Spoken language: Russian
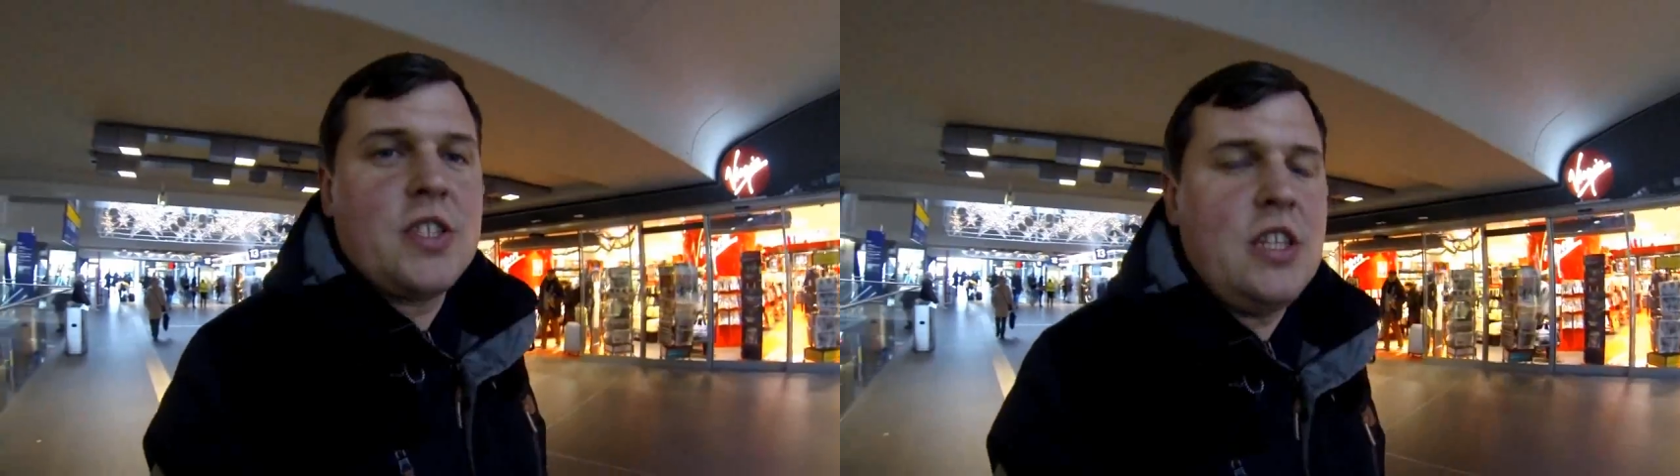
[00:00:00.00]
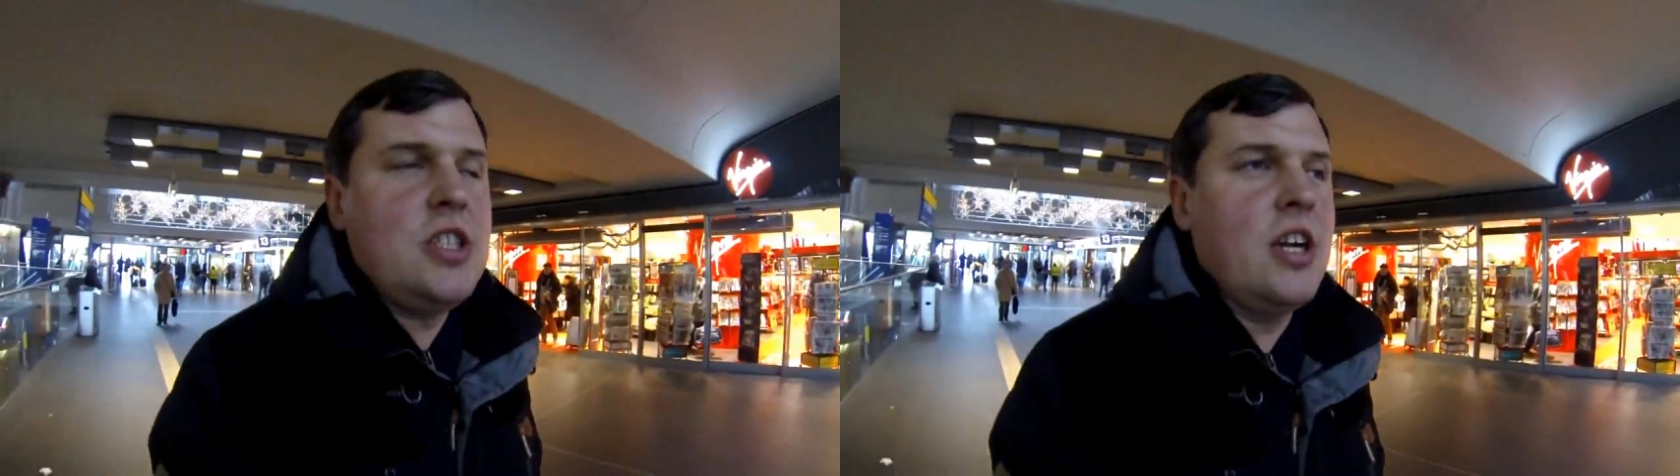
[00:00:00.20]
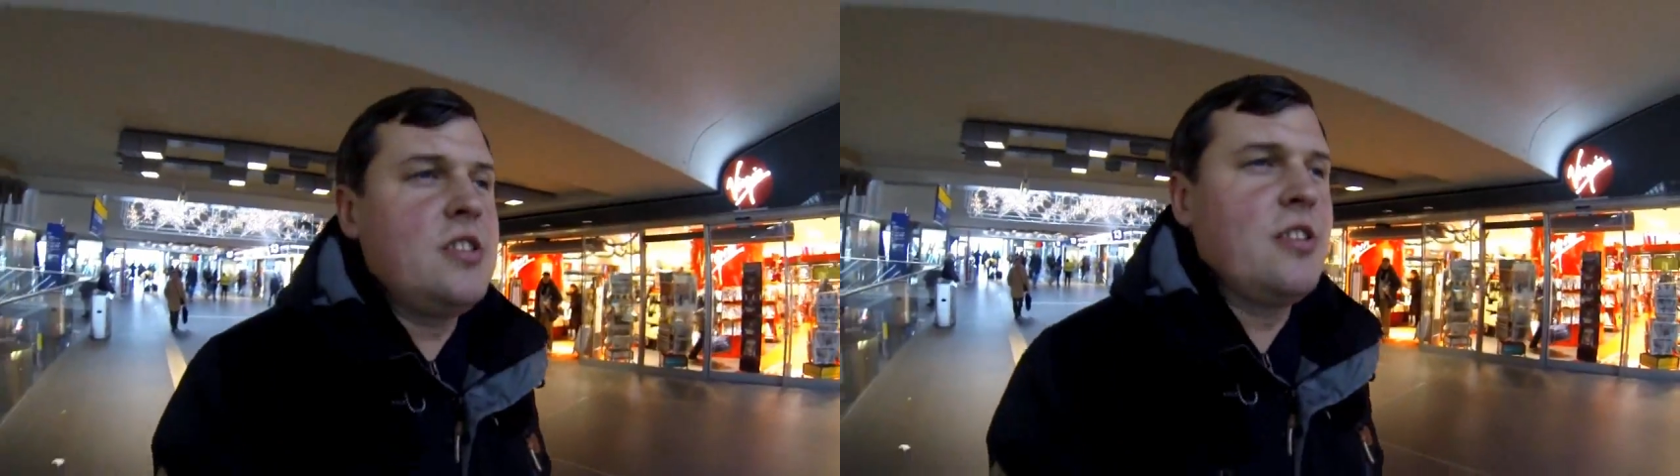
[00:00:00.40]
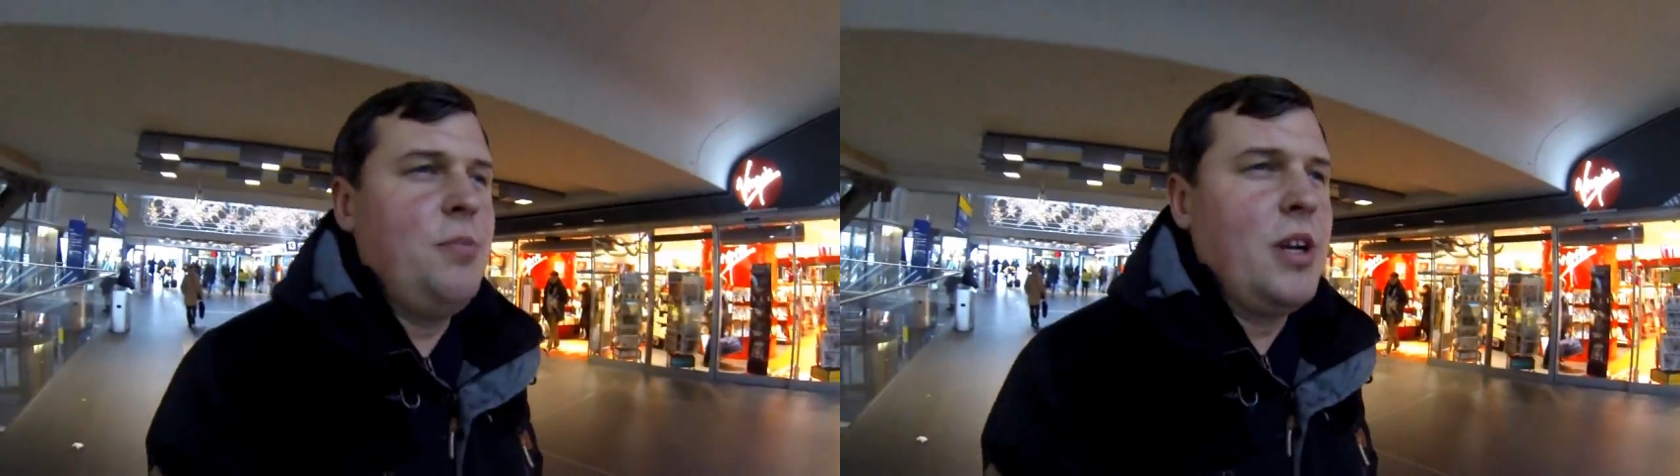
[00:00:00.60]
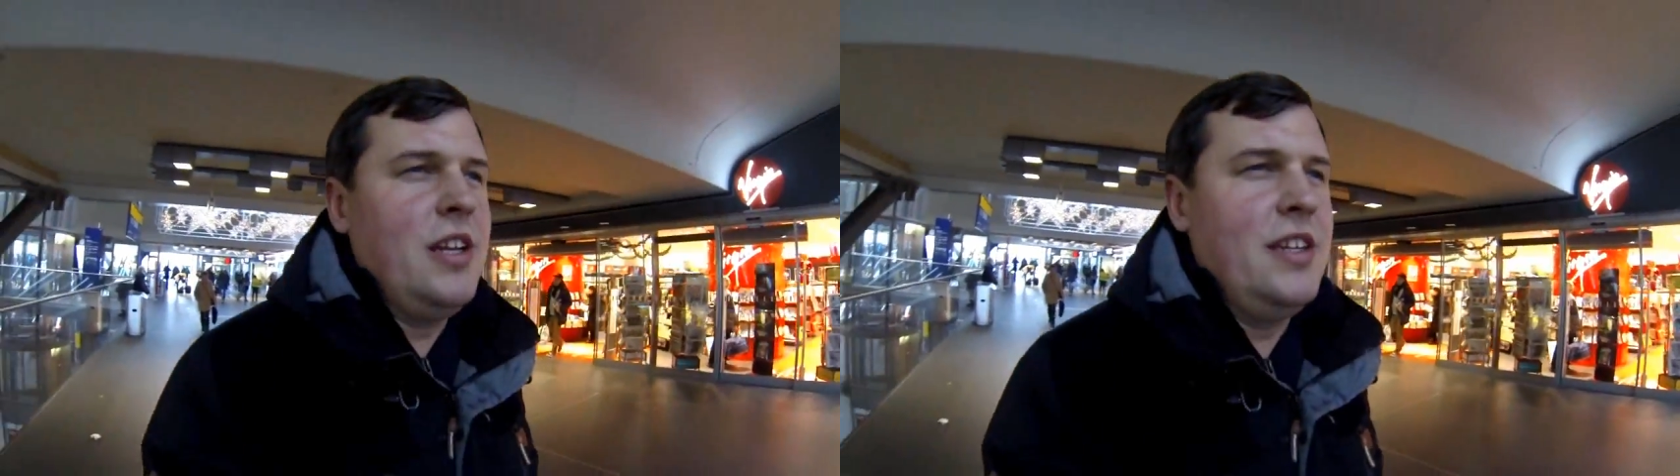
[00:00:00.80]
встречаются в
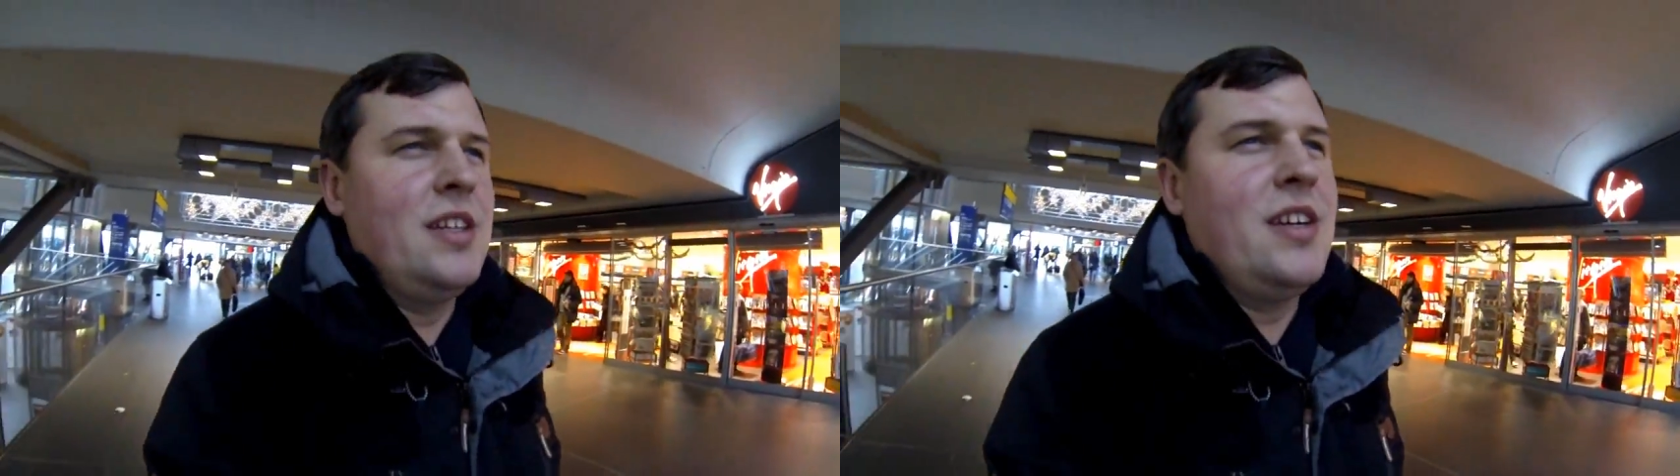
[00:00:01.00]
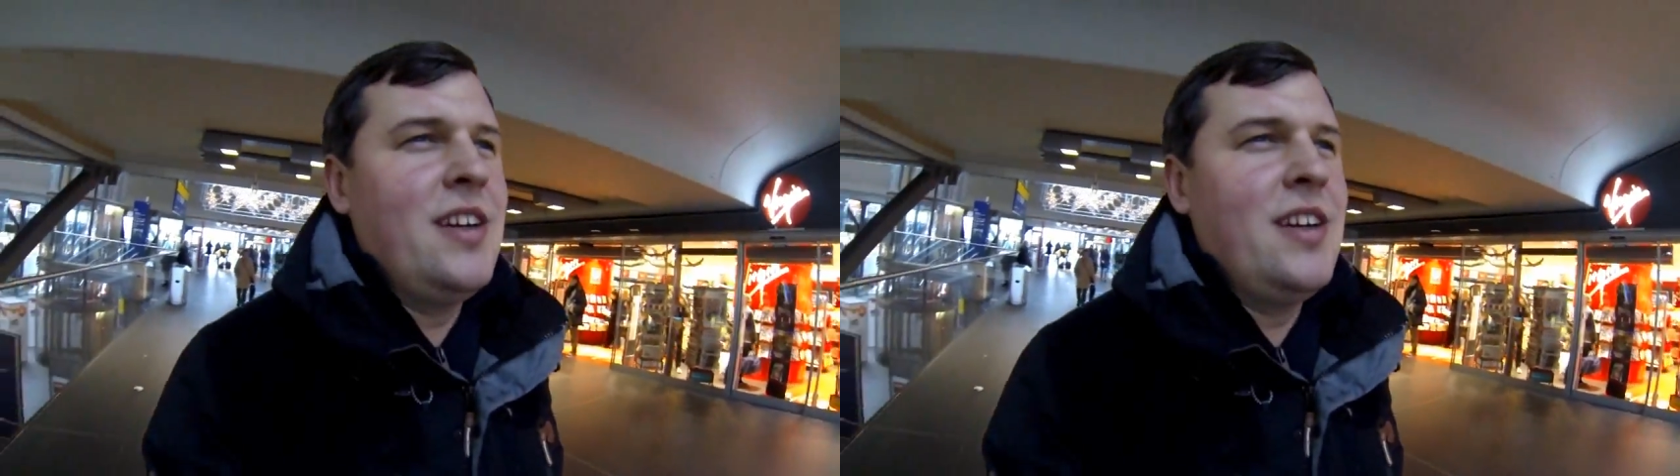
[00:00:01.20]
Берлине.